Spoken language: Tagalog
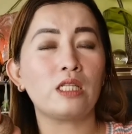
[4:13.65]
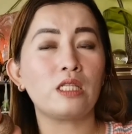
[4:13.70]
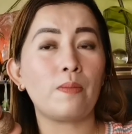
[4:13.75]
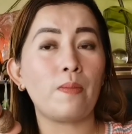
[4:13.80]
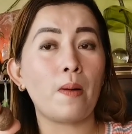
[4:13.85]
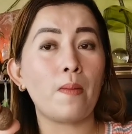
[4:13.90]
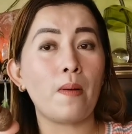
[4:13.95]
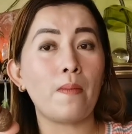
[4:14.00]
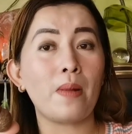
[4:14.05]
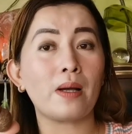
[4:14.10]
na
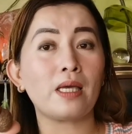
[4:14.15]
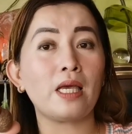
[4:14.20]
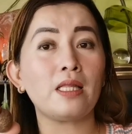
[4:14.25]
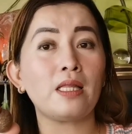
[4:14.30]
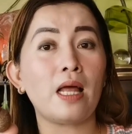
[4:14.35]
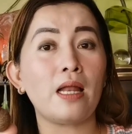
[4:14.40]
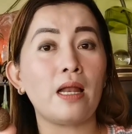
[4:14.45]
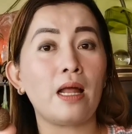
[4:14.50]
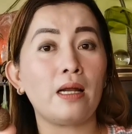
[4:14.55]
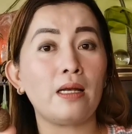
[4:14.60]
sa
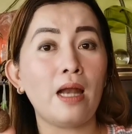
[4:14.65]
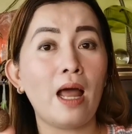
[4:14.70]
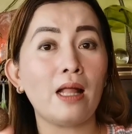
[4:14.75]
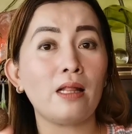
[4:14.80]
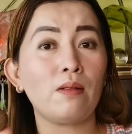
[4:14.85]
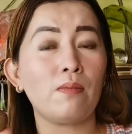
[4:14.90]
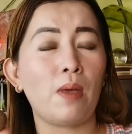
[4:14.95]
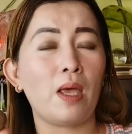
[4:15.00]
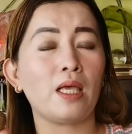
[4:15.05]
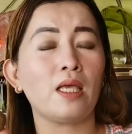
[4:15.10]
pamamagitan ng
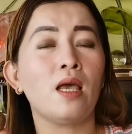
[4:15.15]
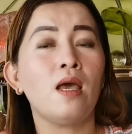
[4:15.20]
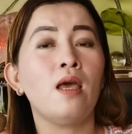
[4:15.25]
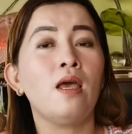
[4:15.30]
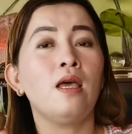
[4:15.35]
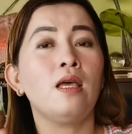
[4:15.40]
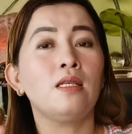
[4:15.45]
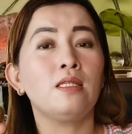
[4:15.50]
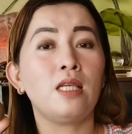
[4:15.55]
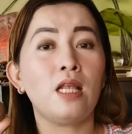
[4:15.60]
nutmeg,
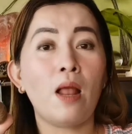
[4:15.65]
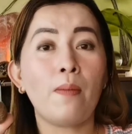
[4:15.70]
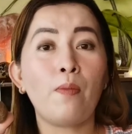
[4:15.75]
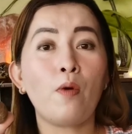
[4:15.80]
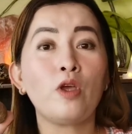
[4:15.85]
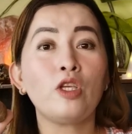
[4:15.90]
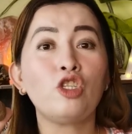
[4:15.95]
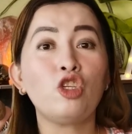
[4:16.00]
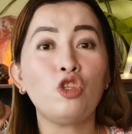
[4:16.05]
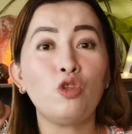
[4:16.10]
sila
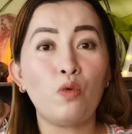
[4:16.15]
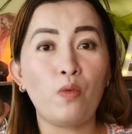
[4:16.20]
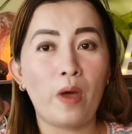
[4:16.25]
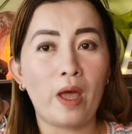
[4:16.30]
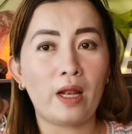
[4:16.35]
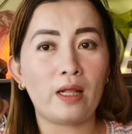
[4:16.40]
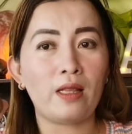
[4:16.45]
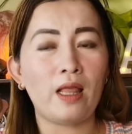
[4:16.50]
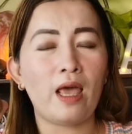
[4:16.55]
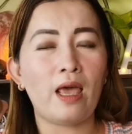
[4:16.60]
po'y
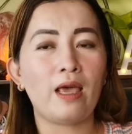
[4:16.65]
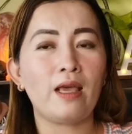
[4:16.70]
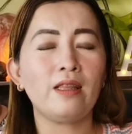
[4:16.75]
sinuwerte.